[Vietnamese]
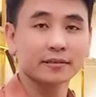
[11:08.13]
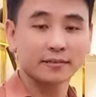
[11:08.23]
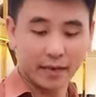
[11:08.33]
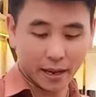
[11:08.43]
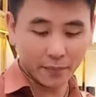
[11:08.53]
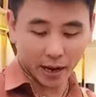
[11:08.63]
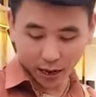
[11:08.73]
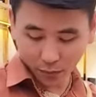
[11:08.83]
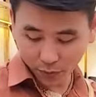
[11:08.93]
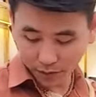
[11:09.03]
để
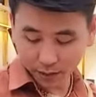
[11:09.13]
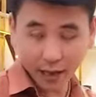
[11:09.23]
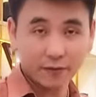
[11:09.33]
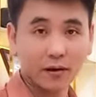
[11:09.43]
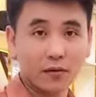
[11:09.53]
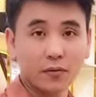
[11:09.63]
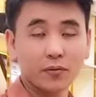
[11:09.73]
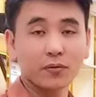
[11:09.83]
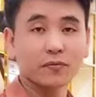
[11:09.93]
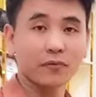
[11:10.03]
mà quý khách thay vào
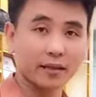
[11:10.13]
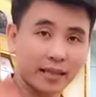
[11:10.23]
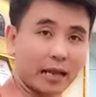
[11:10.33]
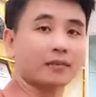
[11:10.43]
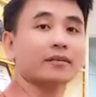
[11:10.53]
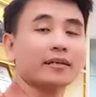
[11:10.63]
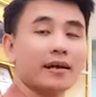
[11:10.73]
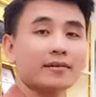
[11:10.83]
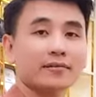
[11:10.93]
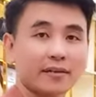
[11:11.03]
và tặng cho người khác
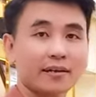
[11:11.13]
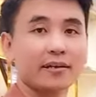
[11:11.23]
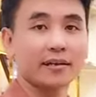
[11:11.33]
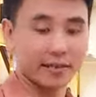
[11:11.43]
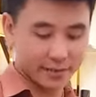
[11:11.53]
rất ý nghĩa